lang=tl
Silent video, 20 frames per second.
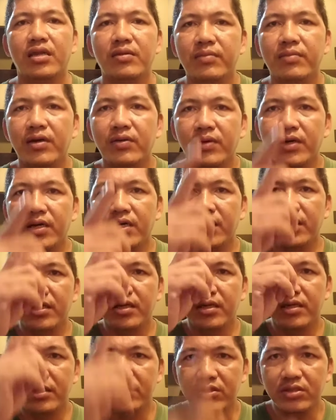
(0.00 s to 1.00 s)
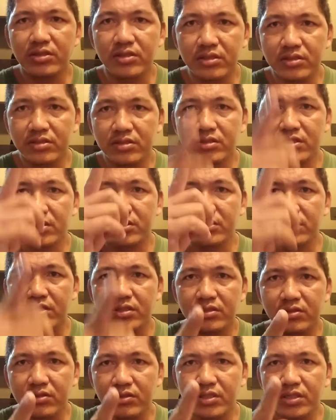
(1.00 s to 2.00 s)
Halimbawa ay ito, ito, ito,
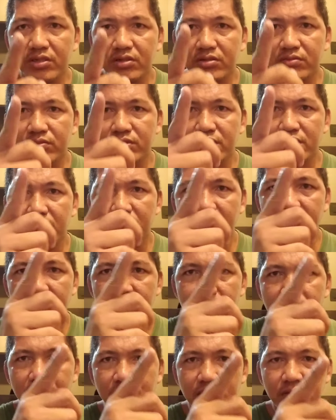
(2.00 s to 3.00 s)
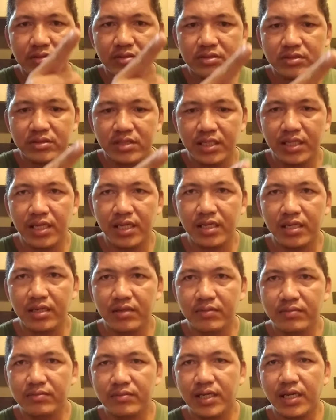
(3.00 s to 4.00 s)
ito, ikot mo siya sa
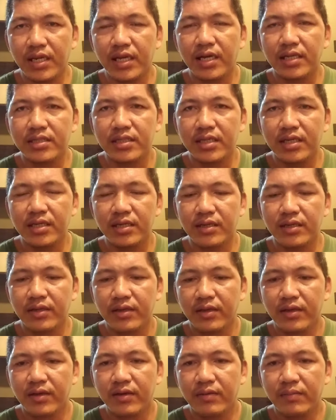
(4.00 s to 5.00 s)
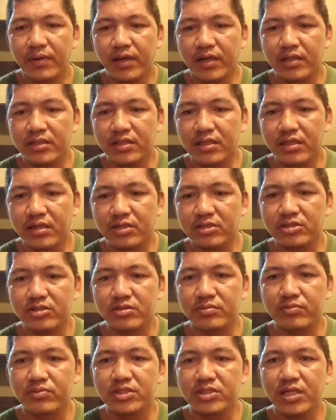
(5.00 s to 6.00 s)
ilalim, kalahati. Pag
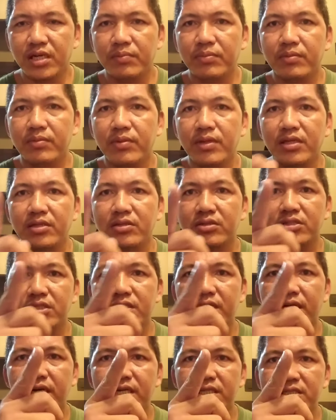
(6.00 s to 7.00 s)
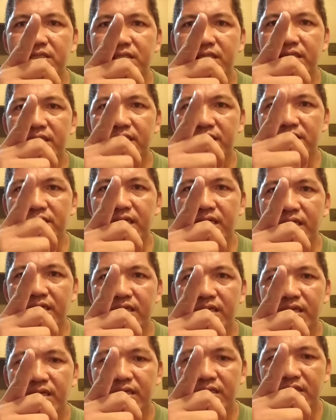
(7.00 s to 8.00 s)
idiniretsyon mo siya, pabalik doon sa taas,
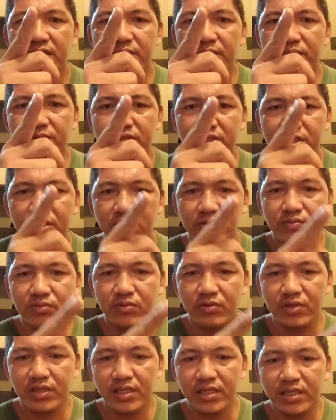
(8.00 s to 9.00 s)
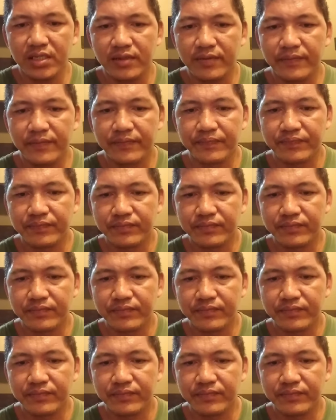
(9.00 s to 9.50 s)
isa, tapos ikot mo ulit.